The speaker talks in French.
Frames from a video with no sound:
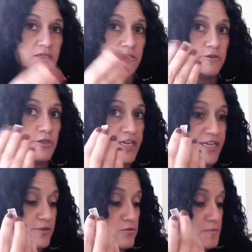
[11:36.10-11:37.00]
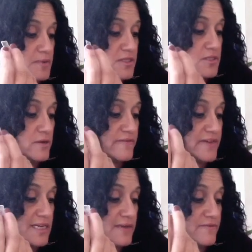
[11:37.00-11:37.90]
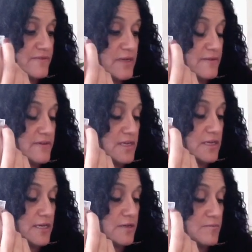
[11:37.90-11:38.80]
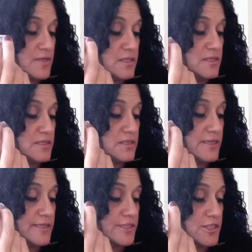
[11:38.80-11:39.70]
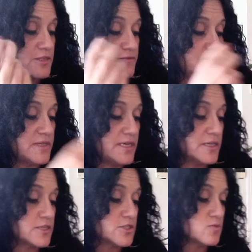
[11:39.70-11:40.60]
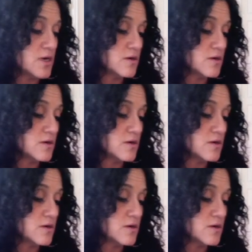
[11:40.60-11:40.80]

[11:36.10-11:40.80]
On a introspection avec, avec ermite ici, énergie vierge. Wow.